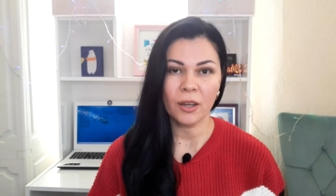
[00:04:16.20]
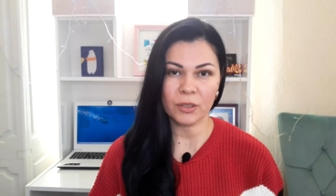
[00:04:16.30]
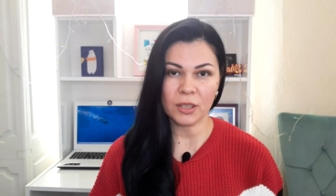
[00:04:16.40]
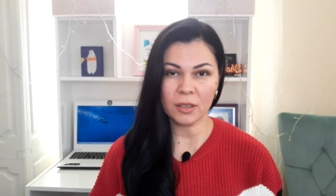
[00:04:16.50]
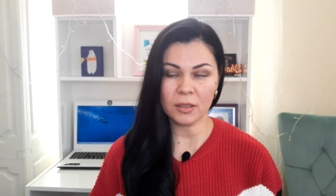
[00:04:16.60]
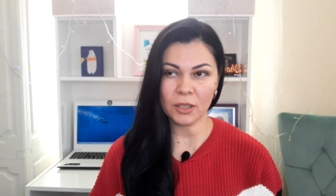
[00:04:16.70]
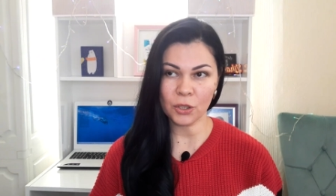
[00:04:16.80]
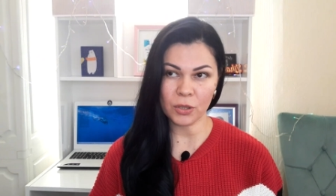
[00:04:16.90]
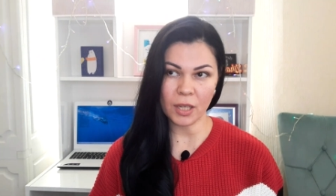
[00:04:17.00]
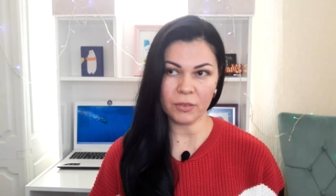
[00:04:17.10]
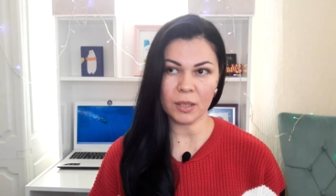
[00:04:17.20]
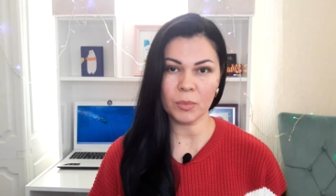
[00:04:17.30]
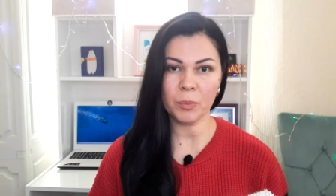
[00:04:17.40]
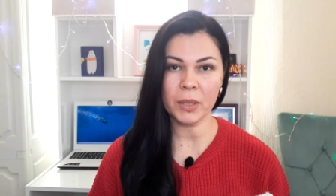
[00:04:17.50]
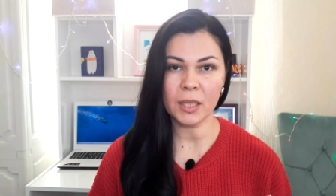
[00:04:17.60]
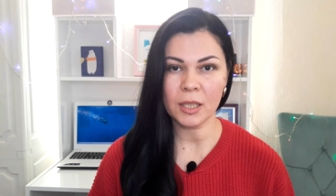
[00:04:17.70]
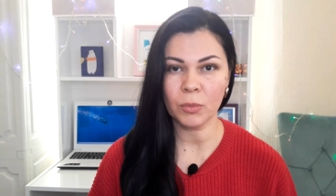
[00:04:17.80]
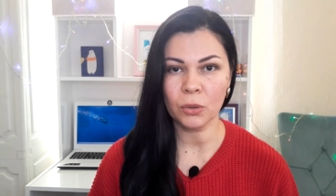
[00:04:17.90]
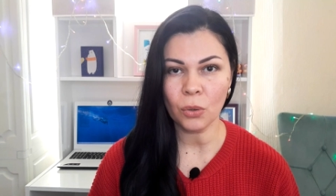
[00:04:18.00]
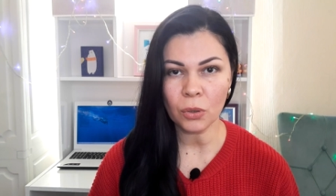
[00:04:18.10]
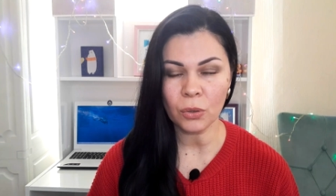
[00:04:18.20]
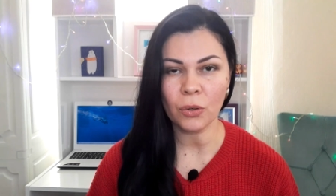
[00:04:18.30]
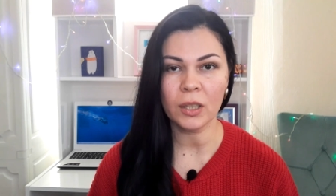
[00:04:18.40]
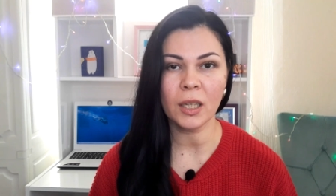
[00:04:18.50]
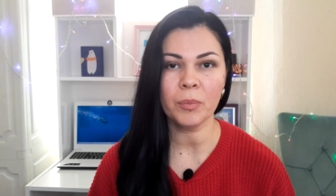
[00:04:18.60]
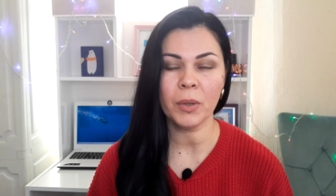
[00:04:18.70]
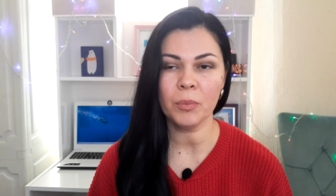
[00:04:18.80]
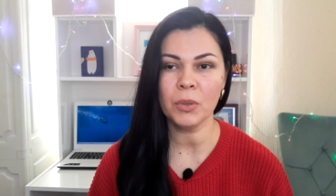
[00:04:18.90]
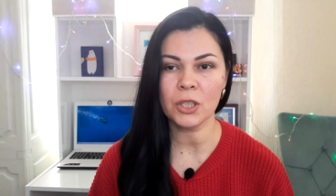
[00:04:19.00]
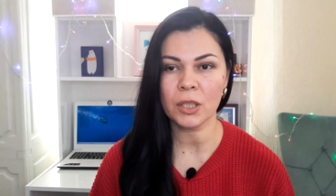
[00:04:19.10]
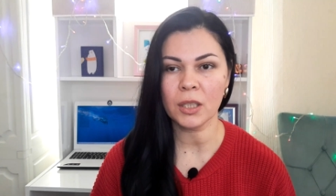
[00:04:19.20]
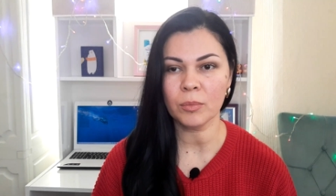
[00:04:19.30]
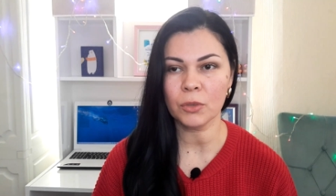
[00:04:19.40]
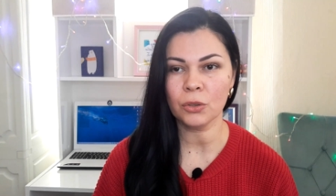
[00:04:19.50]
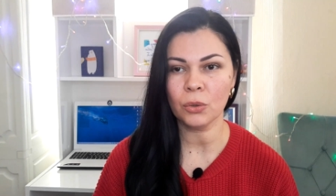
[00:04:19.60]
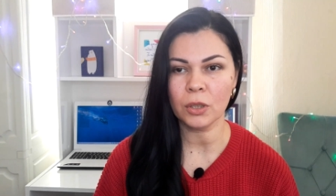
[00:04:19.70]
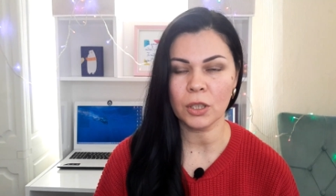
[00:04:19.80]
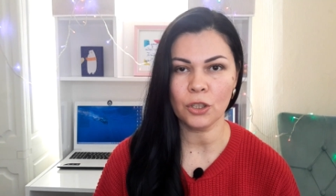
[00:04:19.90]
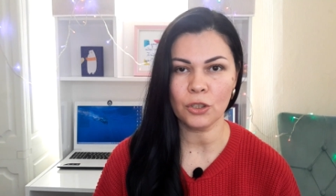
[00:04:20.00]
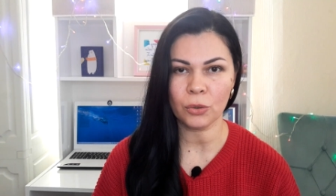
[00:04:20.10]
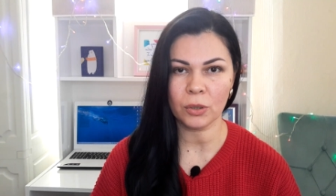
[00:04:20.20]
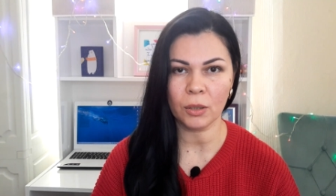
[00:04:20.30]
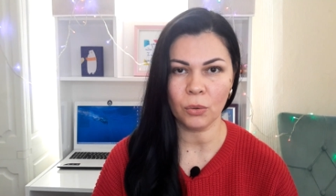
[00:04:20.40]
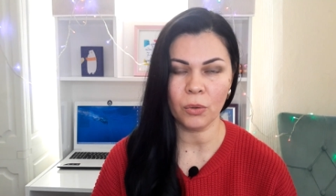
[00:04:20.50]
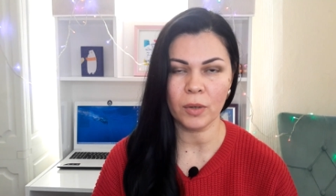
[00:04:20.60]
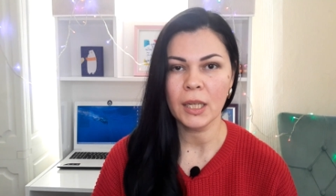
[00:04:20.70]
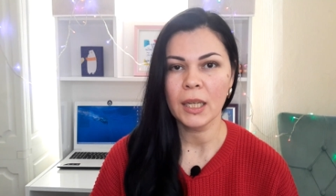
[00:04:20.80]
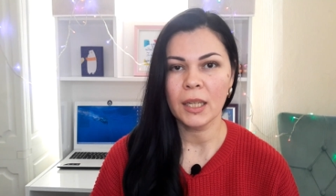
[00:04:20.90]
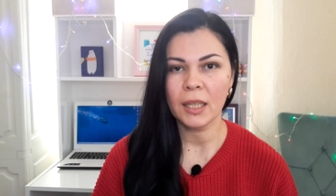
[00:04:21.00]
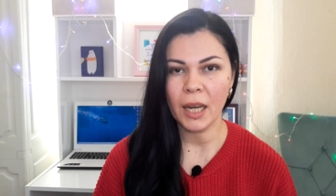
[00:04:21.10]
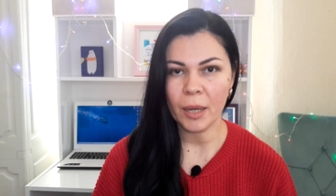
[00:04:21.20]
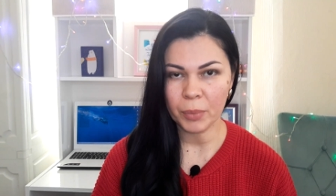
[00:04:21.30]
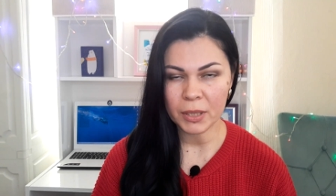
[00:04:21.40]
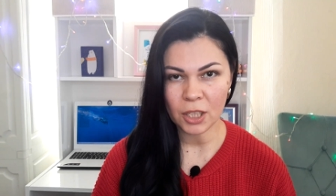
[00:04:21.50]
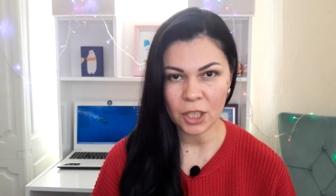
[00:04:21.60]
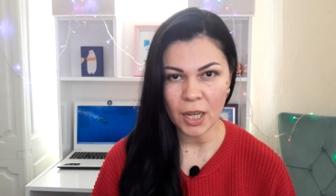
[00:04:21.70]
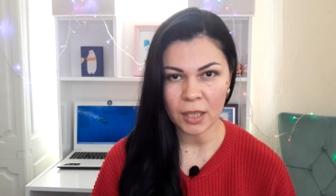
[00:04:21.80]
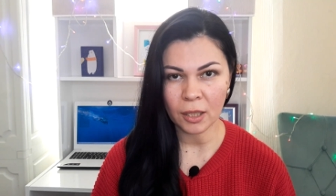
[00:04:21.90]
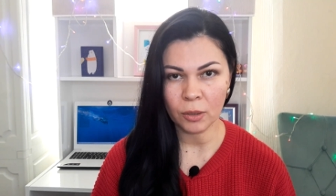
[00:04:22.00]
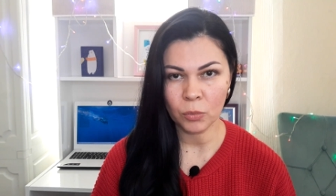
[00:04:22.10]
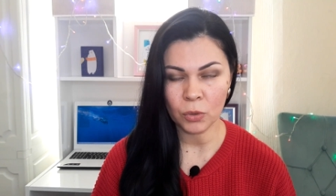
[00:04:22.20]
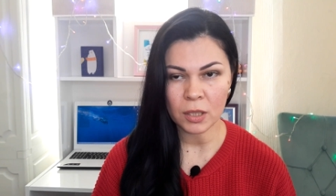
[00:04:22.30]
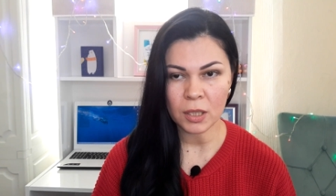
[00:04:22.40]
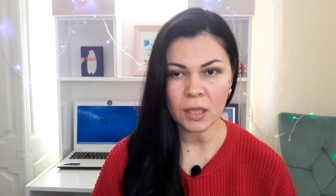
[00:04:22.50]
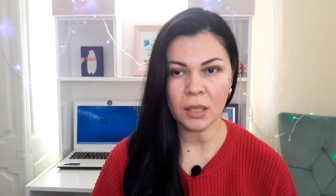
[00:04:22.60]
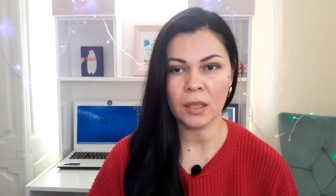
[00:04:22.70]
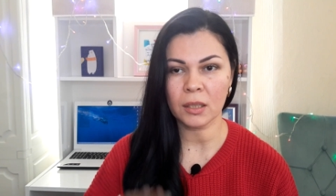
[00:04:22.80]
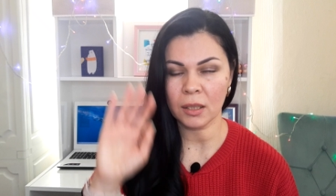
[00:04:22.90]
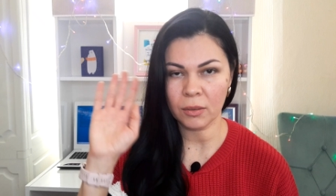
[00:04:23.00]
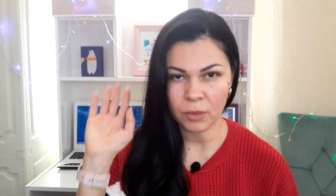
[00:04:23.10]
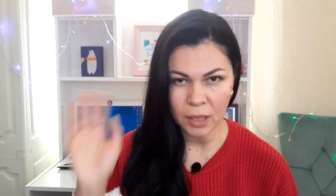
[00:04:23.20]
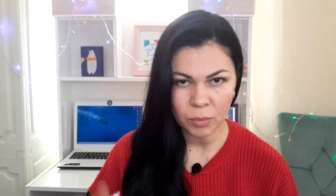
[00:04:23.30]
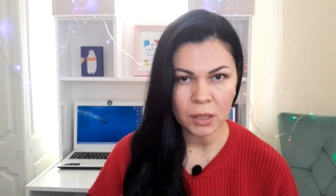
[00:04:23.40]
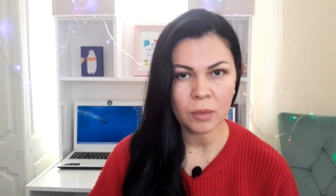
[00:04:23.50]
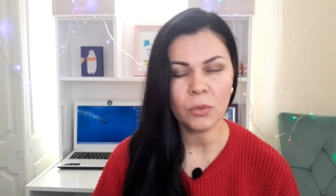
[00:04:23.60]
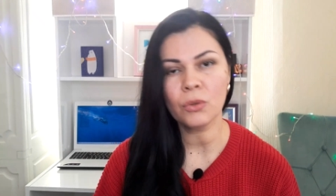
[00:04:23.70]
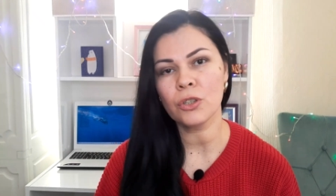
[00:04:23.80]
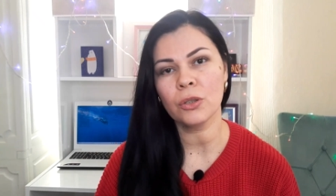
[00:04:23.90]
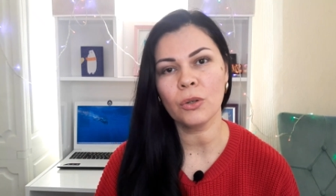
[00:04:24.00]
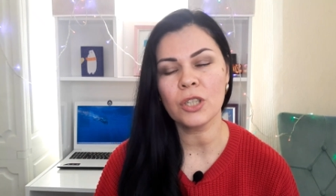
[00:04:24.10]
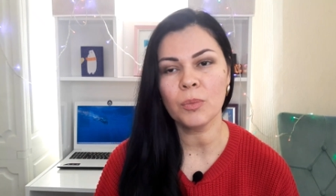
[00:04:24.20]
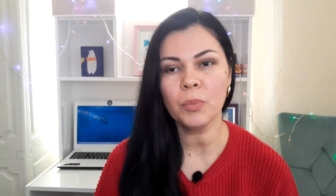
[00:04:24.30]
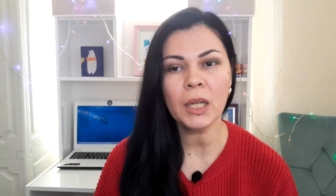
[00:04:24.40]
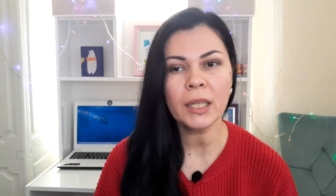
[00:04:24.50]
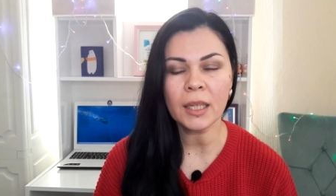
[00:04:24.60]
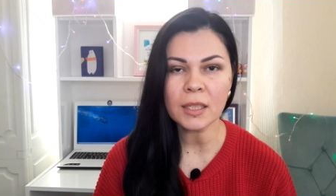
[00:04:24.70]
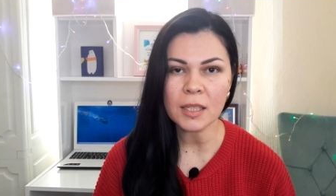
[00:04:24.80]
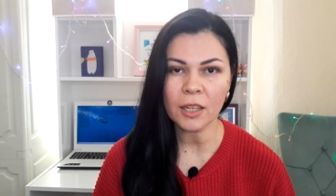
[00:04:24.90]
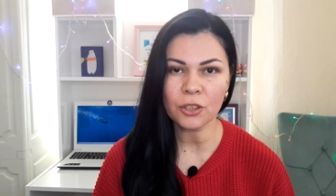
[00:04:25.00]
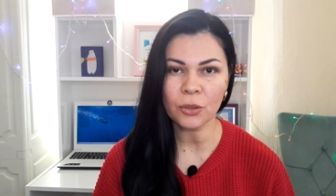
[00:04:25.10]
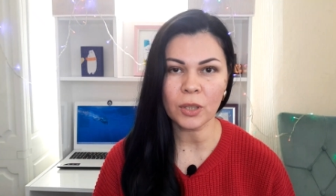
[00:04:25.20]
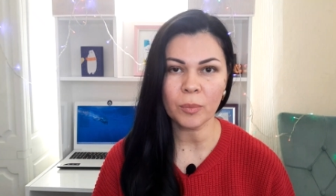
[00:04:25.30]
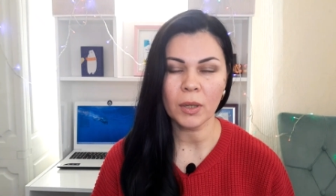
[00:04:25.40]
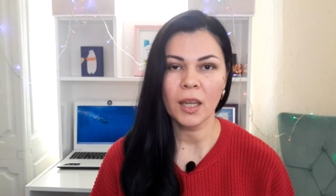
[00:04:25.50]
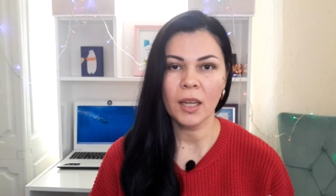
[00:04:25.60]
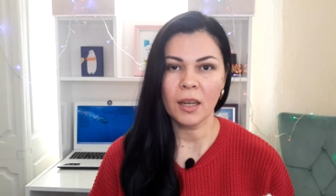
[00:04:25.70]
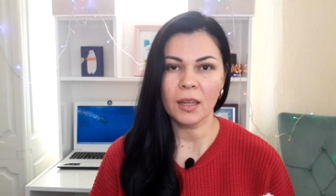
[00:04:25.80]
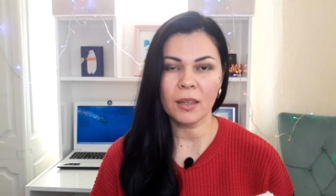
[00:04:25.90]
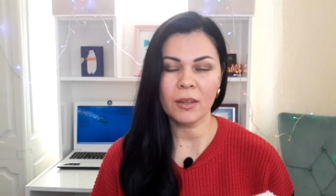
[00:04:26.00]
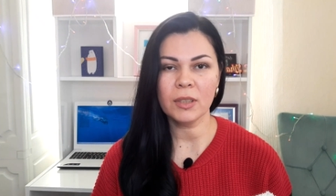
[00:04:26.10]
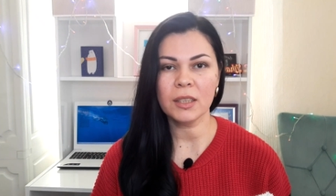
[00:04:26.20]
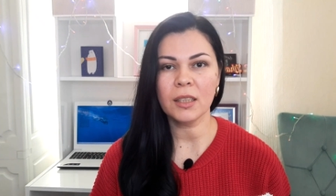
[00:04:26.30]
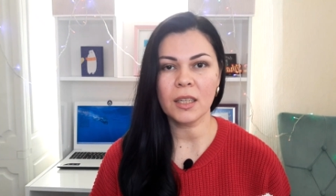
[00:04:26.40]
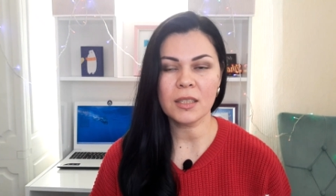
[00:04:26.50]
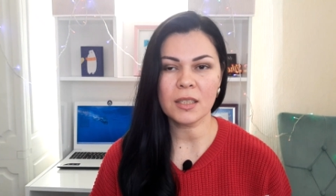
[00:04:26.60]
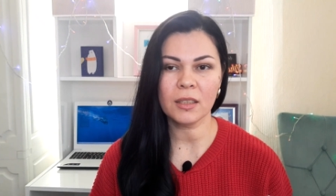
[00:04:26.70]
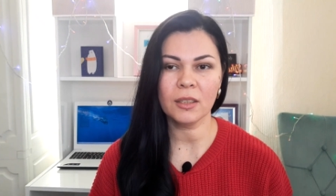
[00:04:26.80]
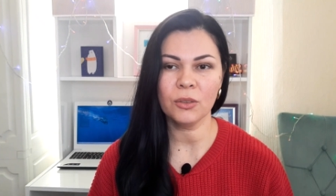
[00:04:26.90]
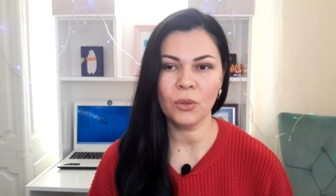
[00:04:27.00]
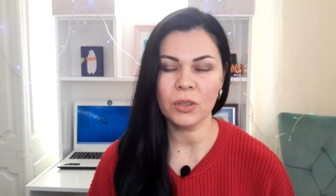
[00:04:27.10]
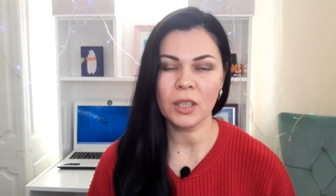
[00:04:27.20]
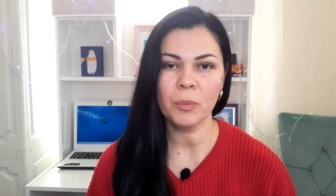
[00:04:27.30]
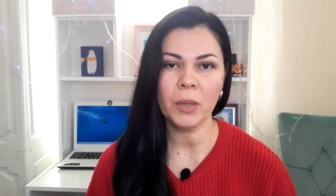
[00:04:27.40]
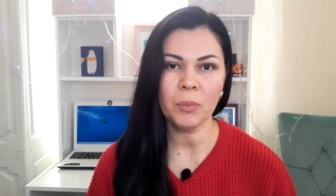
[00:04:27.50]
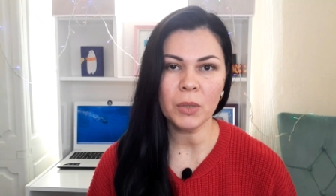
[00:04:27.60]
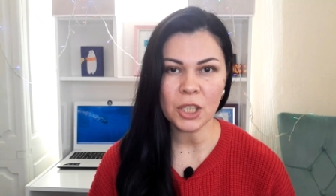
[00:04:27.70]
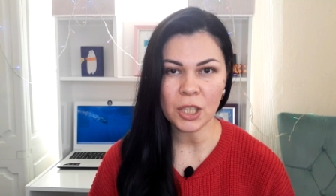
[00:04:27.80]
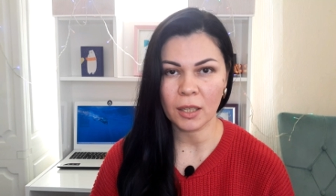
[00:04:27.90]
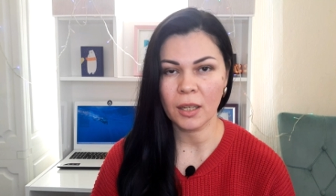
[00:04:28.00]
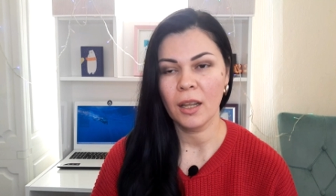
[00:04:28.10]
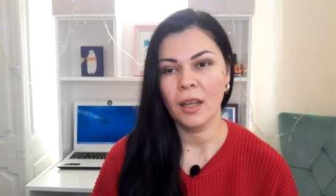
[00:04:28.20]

Вот э, еще завтра мы поедем к доктору, она пропишет нам что-то еще такого для поддержания иммунитета, хотя витамины мы уже тоже пили. Я не знаю, что нам э, в этот раз доктор пропишет.